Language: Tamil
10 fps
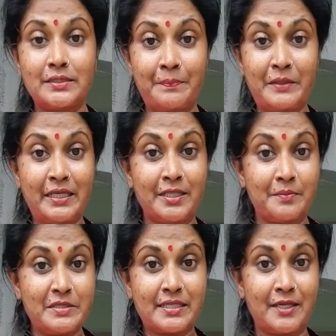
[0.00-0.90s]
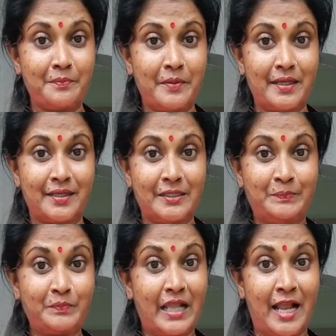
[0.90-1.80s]
எப்படி இந்த பிஸ்கட் பேர்
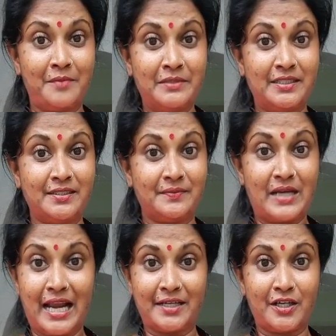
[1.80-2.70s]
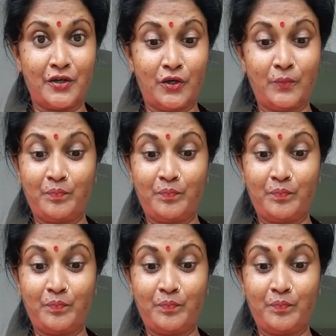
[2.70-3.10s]
எல்மண்ட் லண்டனோ